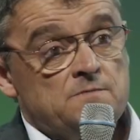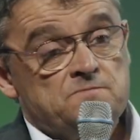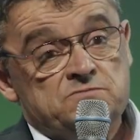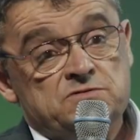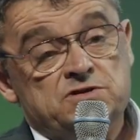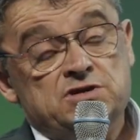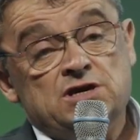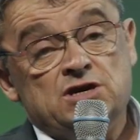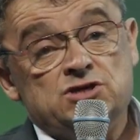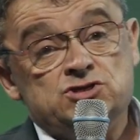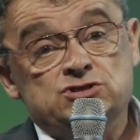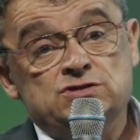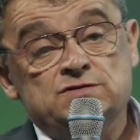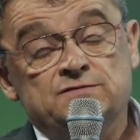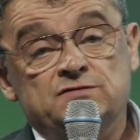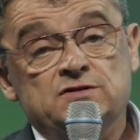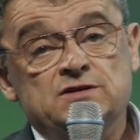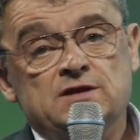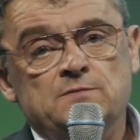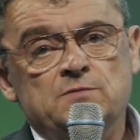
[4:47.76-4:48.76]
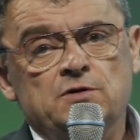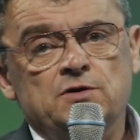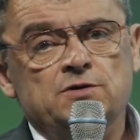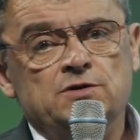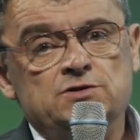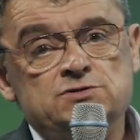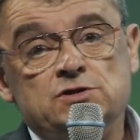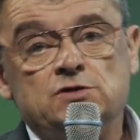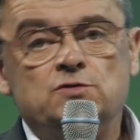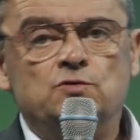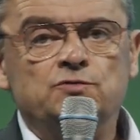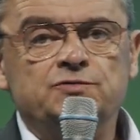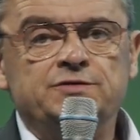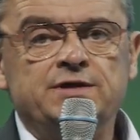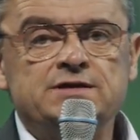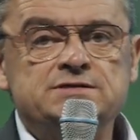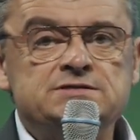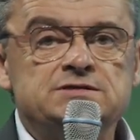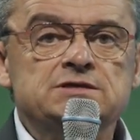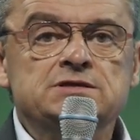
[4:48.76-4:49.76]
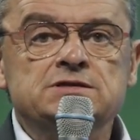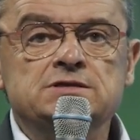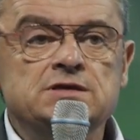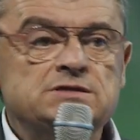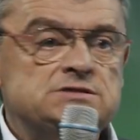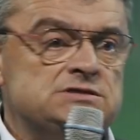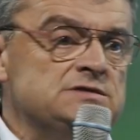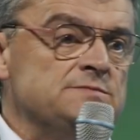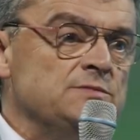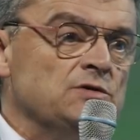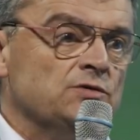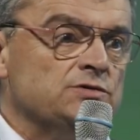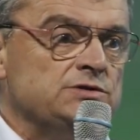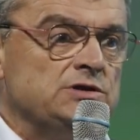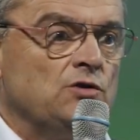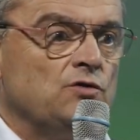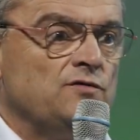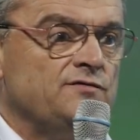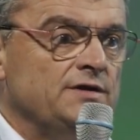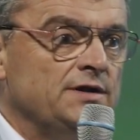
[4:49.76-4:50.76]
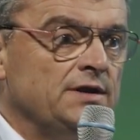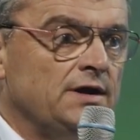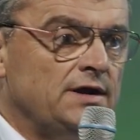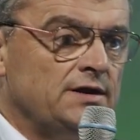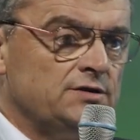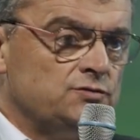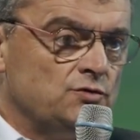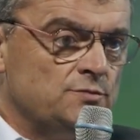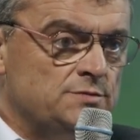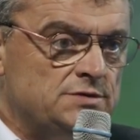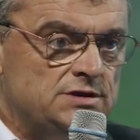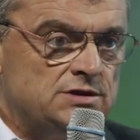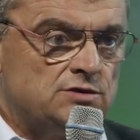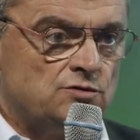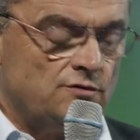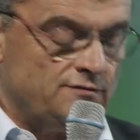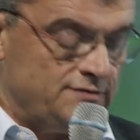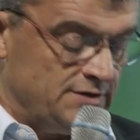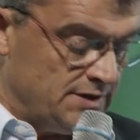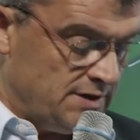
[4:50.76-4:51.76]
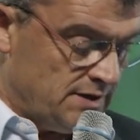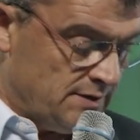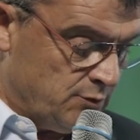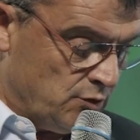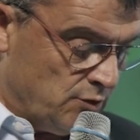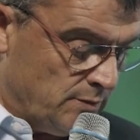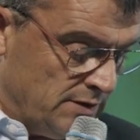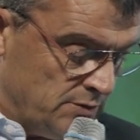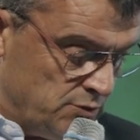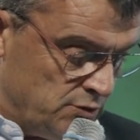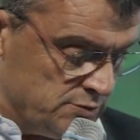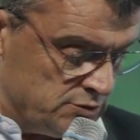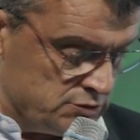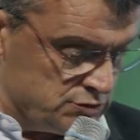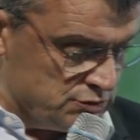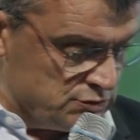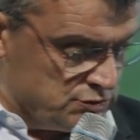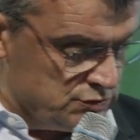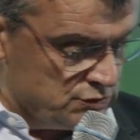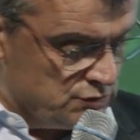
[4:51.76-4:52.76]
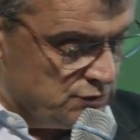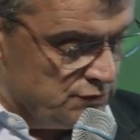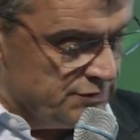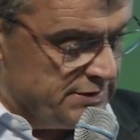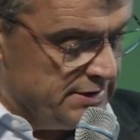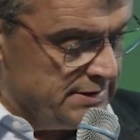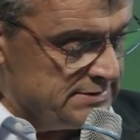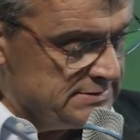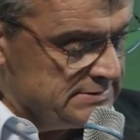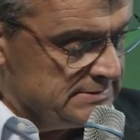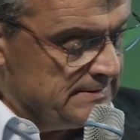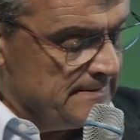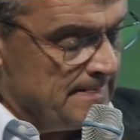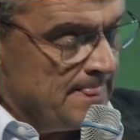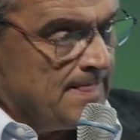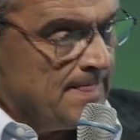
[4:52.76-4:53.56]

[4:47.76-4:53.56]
qui agit finalement dans un contexte inédit, mais on y reviendra. Dominique reviendra probablement sur ce contexte.